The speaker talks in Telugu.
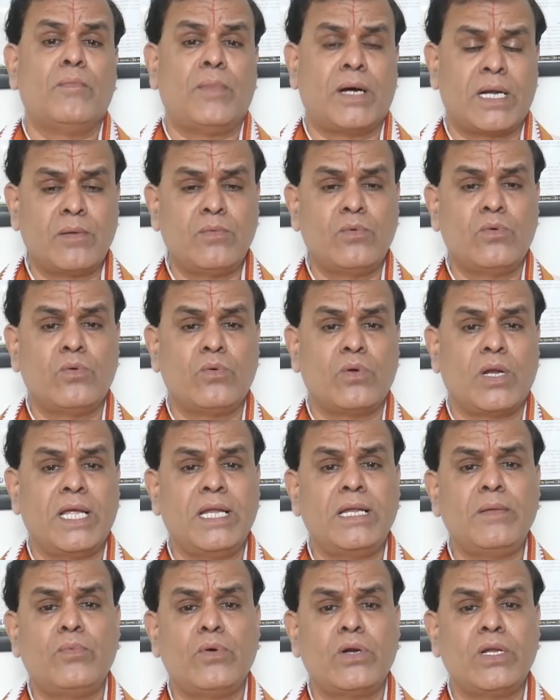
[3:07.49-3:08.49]
మనం
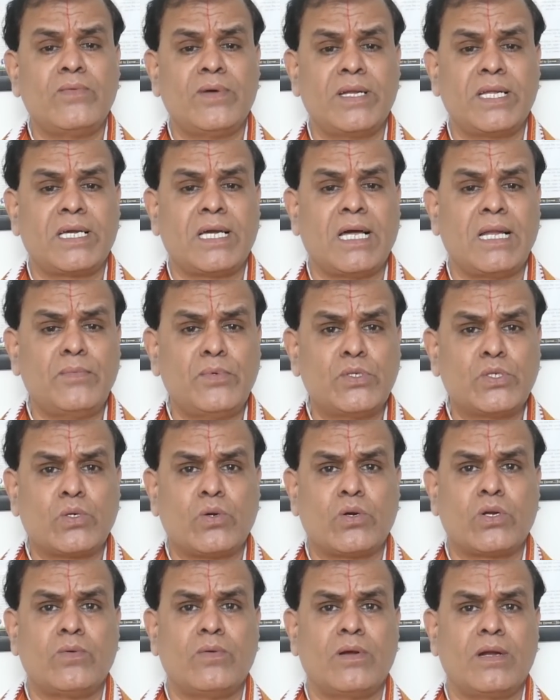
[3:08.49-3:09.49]
లేనిపోనివన్నీ
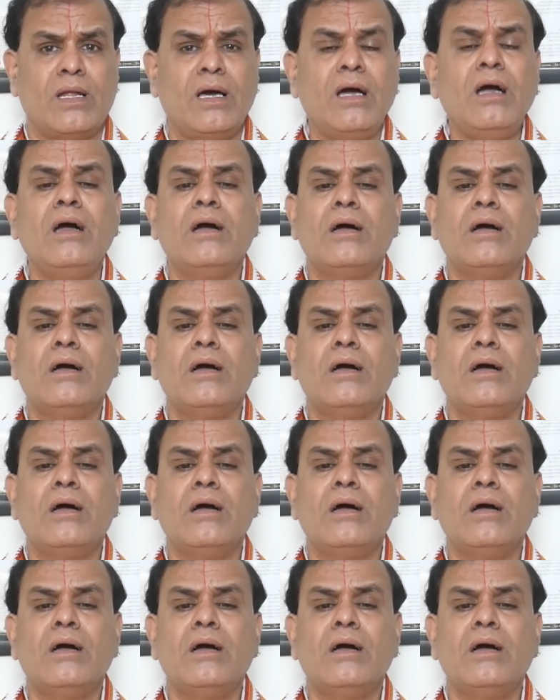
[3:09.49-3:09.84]
కల్పించుకోవడం వల్ల